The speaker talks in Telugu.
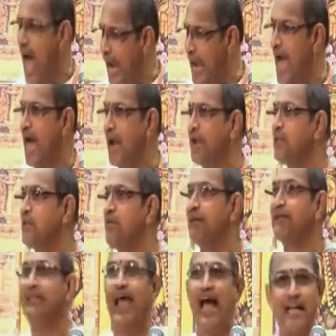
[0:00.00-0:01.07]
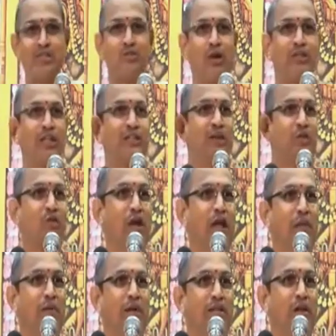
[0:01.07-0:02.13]
అలా అన్నది భక్తి ఆ స్వాతంత్రం
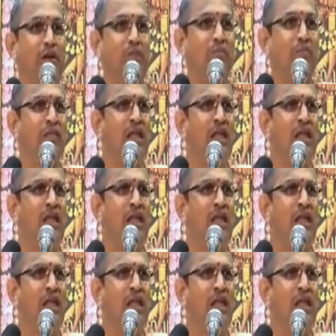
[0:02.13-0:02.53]
ఉండాలి భక్తిలో